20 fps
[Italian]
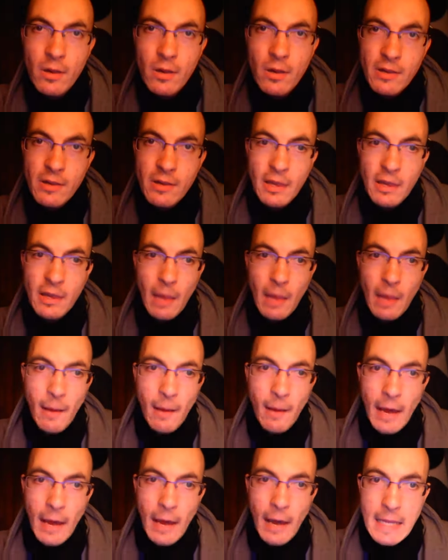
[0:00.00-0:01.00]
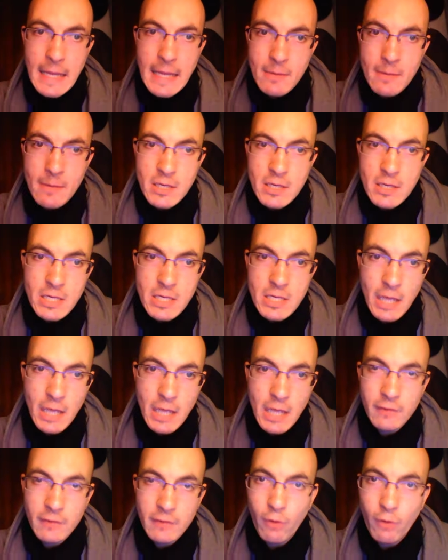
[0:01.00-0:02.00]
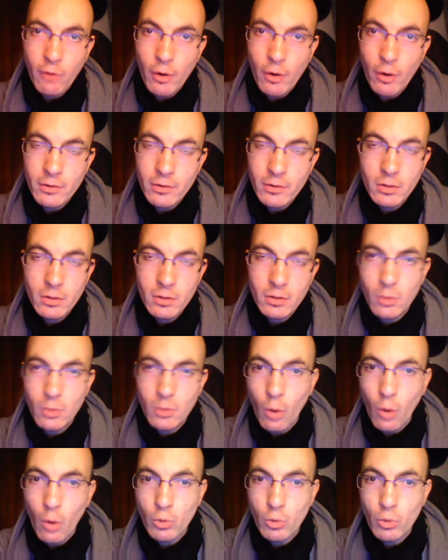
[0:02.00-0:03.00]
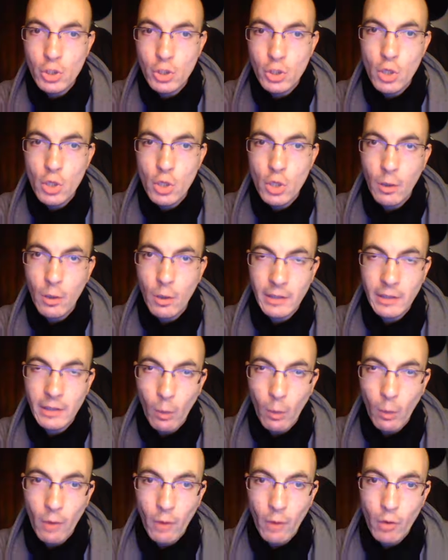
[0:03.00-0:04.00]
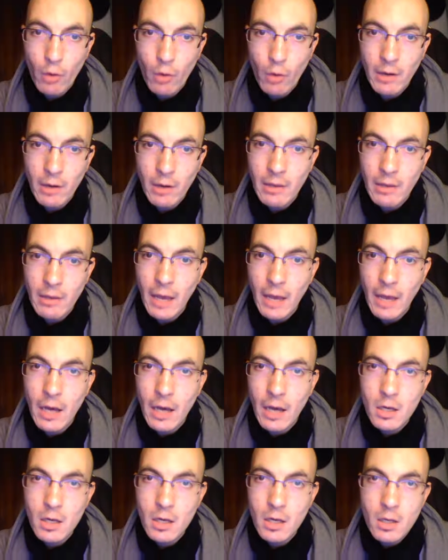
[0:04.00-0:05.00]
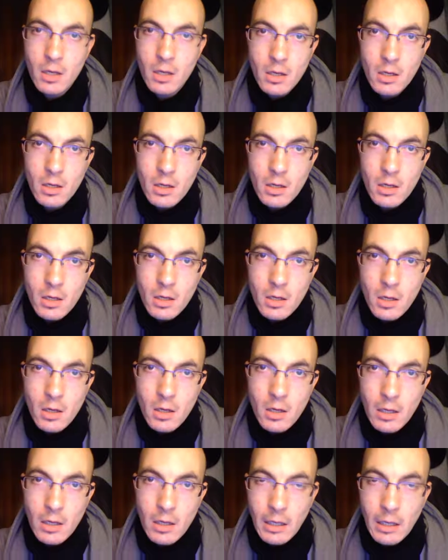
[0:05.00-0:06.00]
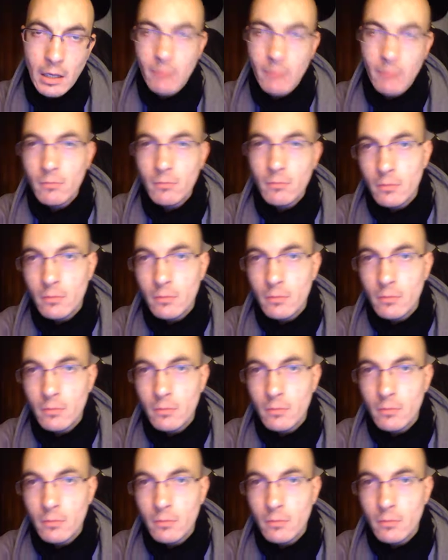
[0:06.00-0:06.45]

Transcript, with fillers: Si chiama Adam Shatford, uomo di 54 anni di età, che